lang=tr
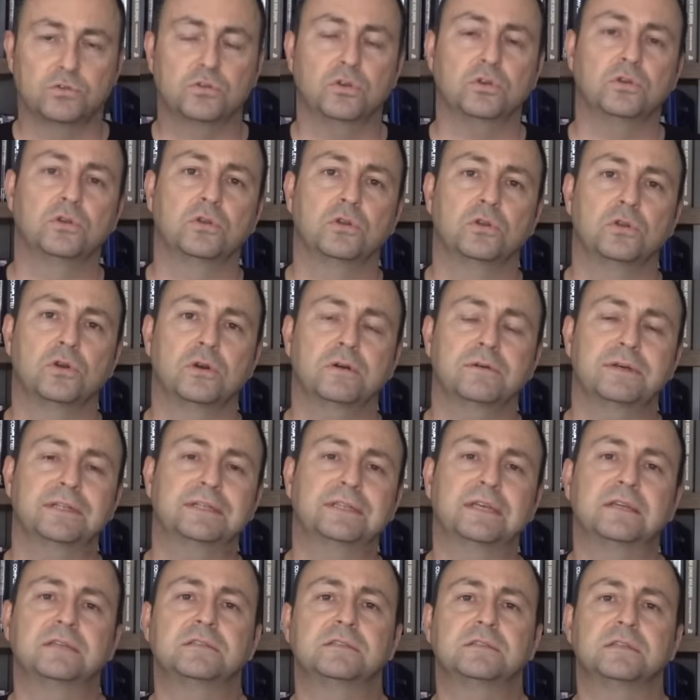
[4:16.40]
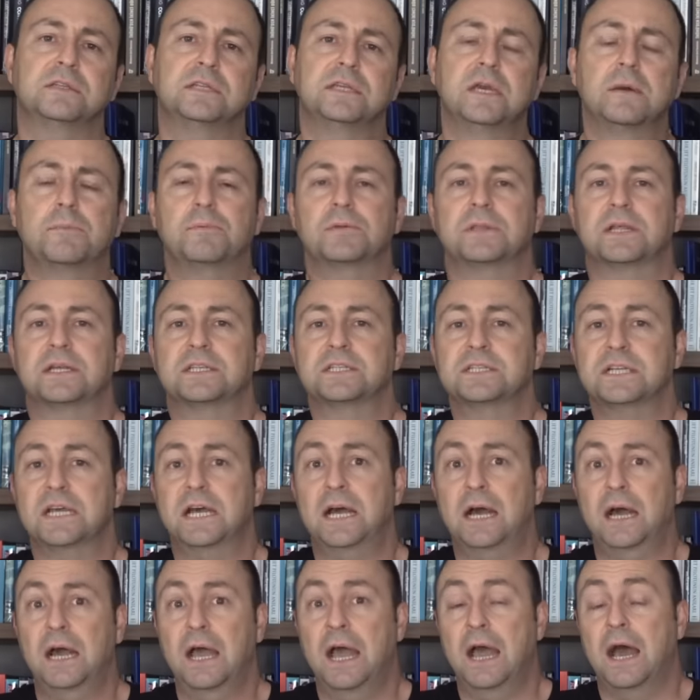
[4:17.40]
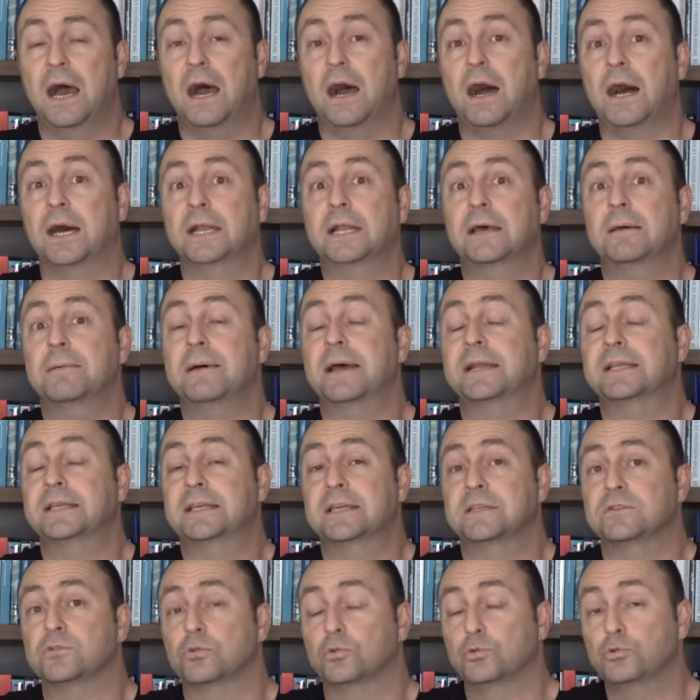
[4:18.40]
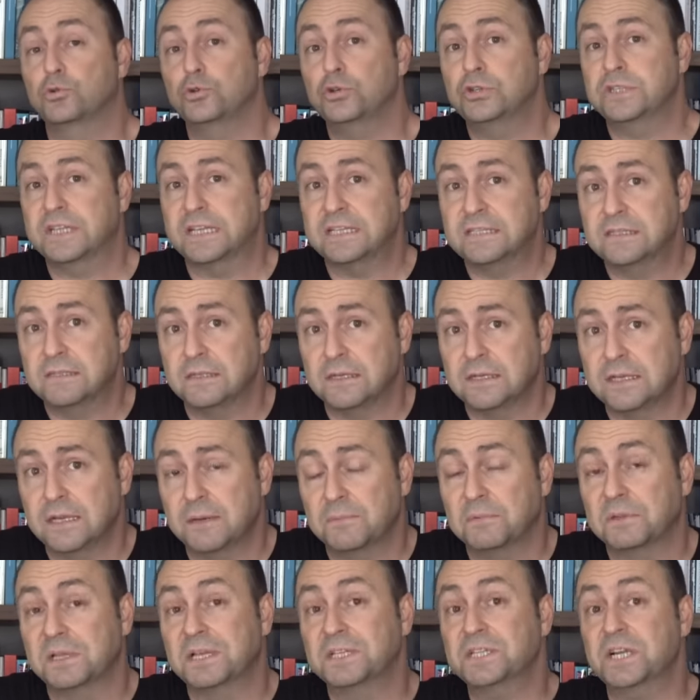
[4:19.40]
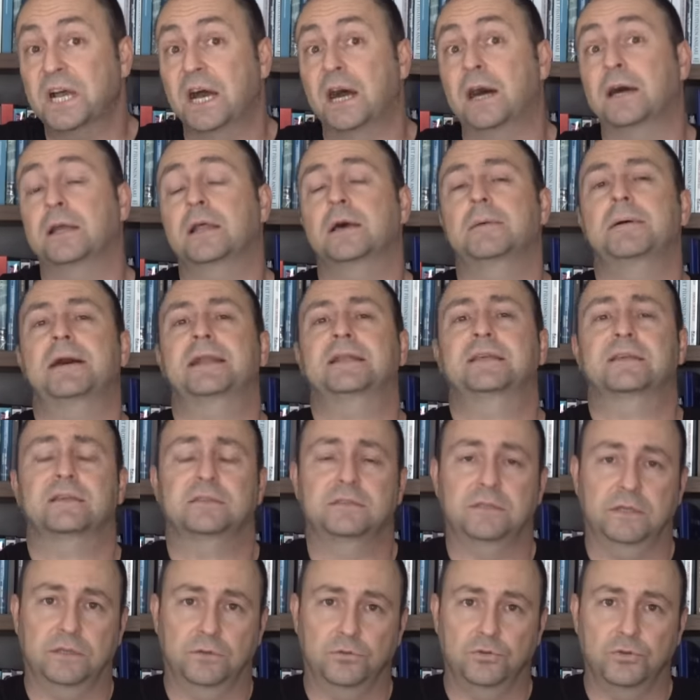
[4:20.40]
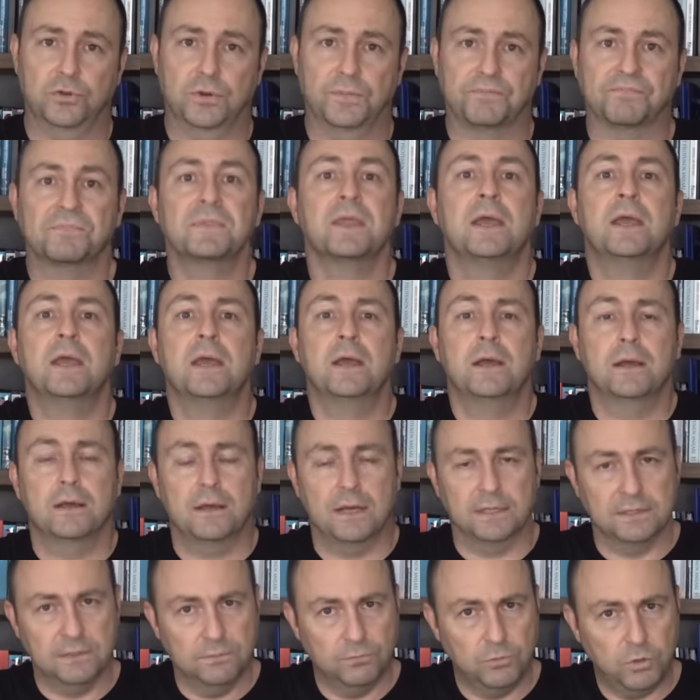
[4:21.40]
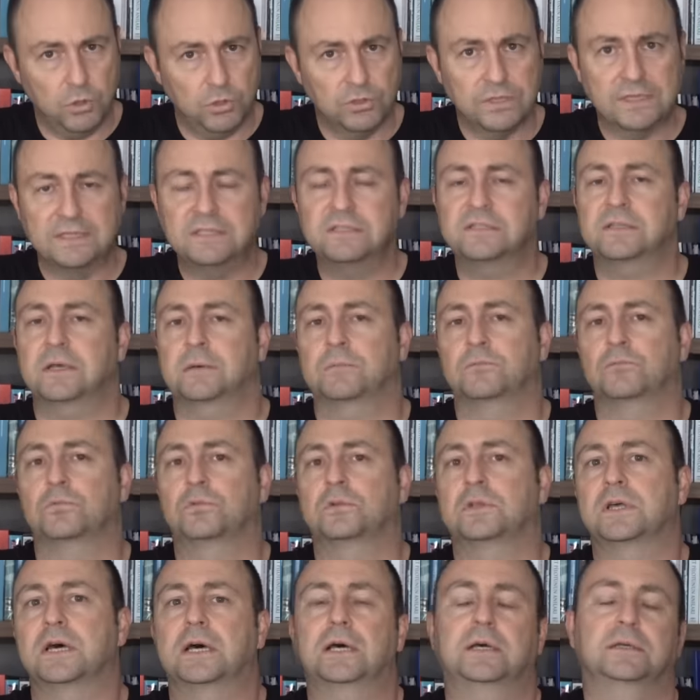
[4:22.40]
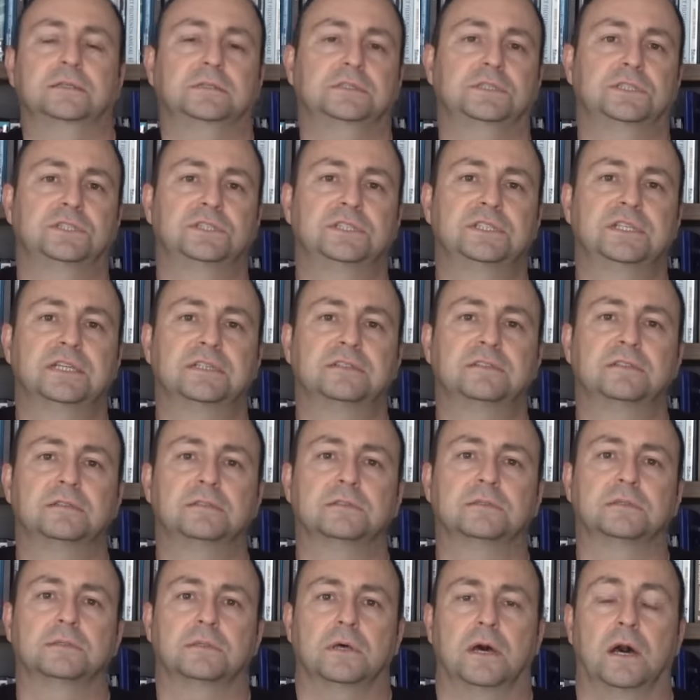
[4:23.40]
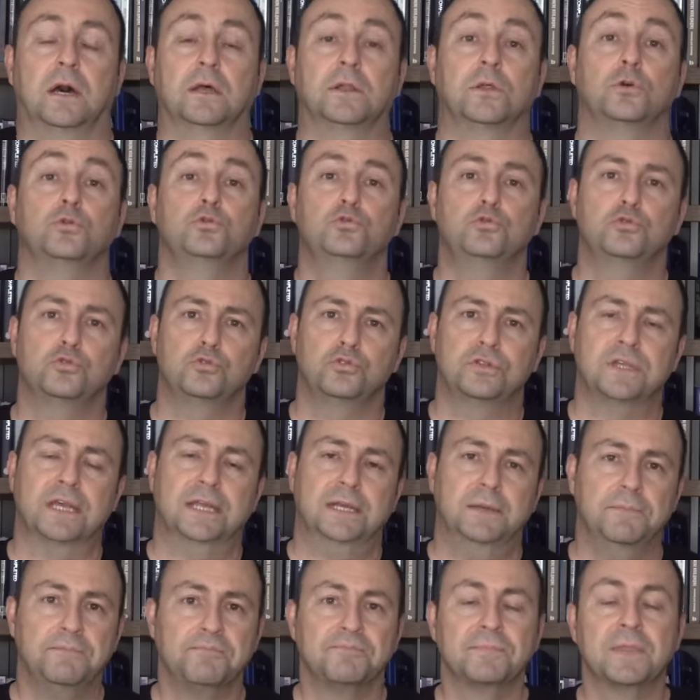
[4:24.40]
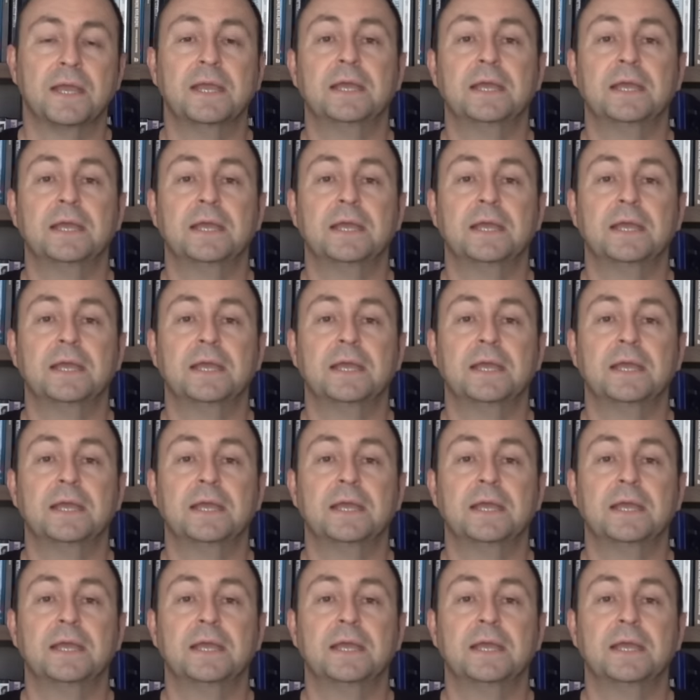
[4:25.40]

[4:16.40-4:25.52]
sökülüyor ve testin yapılacağı ana merkeze, uçuş testinin yapılacağı ana merkeze gidiyor. Hadımköy'de İstanbul'da şirketin ana üssü diyelim.